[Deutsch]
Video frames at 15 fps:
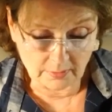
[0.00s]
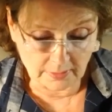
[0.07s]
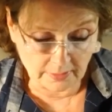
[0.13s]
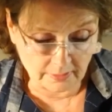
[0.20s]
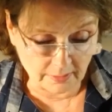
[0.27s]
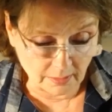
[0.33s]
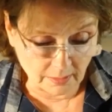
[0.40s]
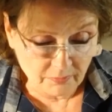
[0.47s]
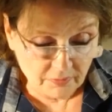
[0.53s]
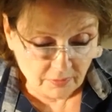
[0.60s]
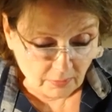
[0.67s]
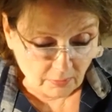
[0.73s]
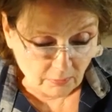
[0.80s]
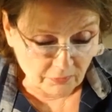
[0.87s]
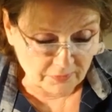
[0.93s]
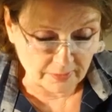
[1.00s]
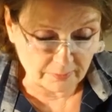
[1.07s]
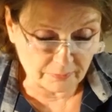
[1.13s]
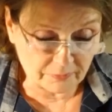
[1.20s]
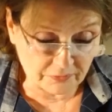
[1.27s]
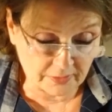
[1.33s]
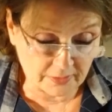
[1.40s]
Der nahm sie auf
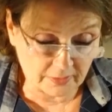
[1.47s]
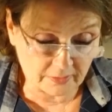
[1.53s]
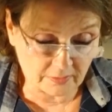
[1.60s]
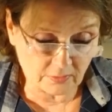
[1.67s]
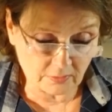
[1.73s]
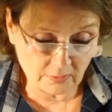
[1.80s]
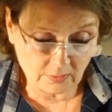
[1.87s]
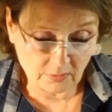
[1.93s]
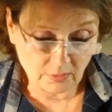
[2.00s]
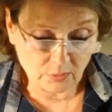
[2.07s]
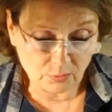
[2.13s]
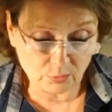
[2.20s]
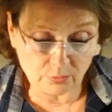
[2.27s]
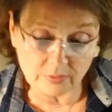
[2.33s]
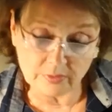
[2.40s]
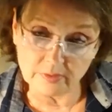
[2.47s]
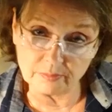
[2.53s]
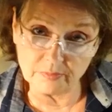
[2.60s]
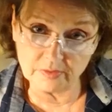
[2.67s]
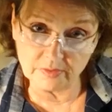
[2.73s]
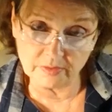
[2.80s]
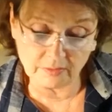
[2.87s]
sein Pferd und
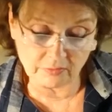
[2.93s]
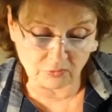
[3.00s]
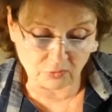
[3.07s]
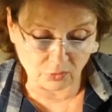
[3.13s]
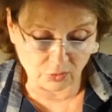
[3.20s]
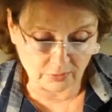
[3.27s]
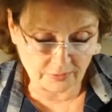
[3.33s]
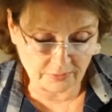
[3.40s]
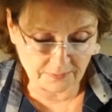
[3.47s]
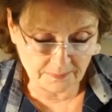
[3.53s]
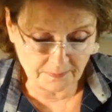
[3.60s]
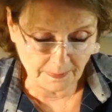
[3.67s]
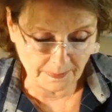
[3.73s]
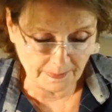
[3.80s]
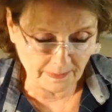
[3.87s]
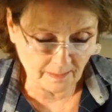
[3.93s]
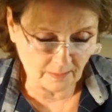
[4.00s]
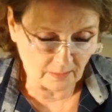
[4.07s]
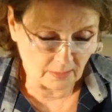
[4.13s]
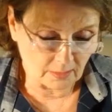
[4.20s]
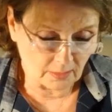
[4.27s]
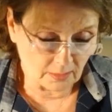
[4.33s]
ritt mit ihr fort.
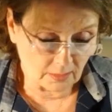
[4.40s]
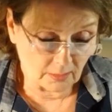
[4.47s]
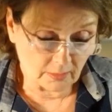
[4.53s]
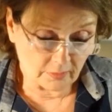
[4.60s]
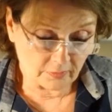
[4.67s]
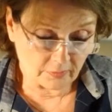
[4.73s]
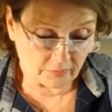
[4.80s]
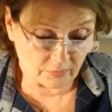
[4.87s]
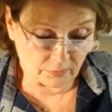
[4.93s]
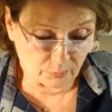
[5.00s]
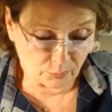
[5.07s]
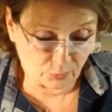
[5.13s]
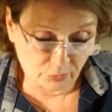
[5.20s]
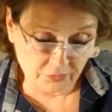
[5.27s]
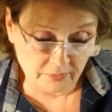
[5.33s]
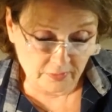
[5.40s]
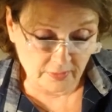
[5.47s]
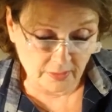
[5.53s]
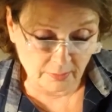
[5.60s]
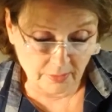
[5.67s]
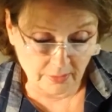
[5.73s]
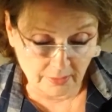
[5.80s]
Sie mussten
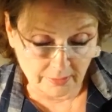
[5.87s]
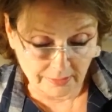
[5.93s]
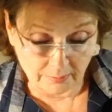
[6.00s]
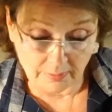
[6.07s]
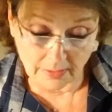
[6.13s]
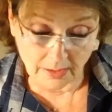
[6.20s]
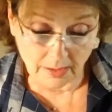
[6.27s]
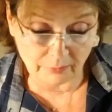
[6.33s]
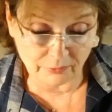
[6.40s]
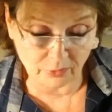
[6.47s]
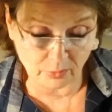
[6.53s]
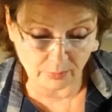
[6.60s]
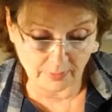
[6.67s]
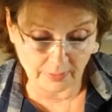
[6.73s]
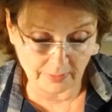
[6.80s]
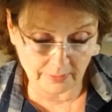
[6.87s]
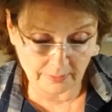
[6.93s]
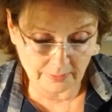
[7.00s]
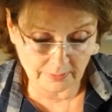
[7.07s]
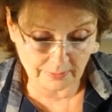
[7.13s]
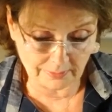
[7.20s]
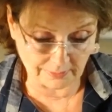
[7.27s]
aber an dem Grab vorbei,
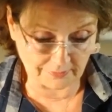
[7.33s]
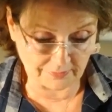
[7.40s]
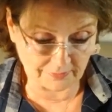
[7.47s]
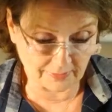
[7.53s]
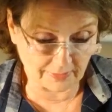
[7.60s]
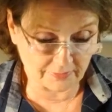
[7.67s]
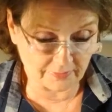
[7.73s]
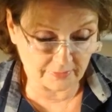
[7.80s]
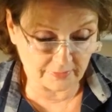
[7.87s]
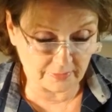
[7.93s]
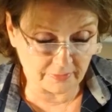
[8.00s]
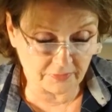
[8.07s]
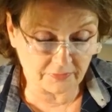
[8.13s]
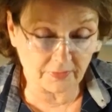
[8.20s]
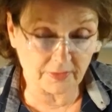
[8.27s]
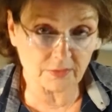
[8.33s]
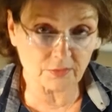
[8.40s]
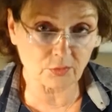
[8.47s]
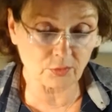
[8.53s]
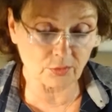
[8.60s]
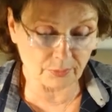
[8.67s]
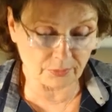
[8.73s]
da saßen die zwei
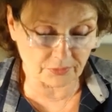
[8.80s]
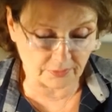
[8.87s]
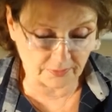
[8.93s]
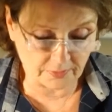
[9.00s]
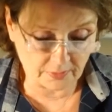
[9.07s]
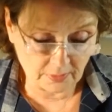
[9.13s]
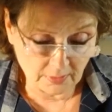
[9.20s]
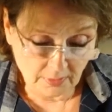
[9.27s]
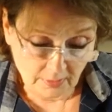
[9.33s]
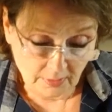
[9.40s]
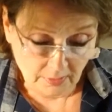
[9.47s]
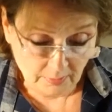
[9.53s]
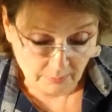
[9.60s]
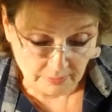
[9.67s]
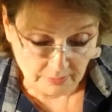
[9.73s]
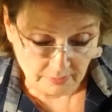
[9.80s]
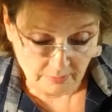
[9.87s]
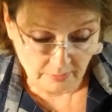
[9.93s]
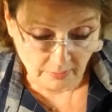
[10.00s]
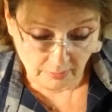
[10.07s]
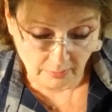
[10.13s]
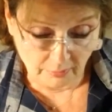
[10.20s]
Täubchen, mit
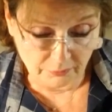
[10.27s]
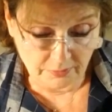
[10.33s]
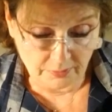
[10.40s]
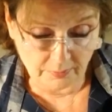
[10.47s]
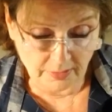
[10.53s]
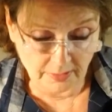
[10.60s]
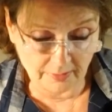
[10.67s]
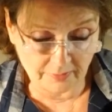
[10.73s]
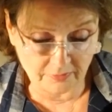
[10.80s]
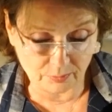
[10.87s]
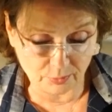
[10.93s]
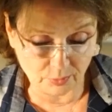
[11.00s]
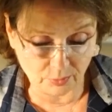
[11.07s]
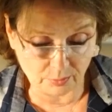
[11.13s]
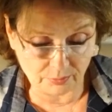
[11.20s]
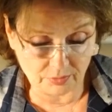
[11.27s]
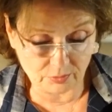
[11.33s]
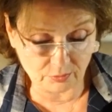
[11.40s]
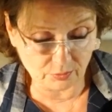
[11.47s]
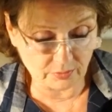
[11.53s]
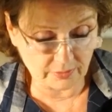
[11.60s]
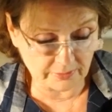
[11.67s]
auf dem
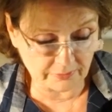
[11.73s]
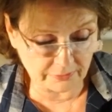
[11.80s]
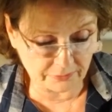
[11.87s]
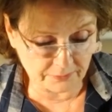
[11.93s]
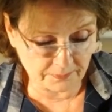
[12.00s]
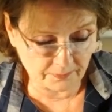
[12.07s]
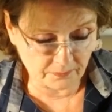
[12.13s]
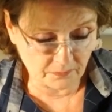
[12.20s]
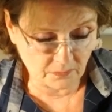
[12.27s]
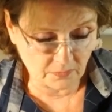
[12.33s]
Haselbäumchen und riefen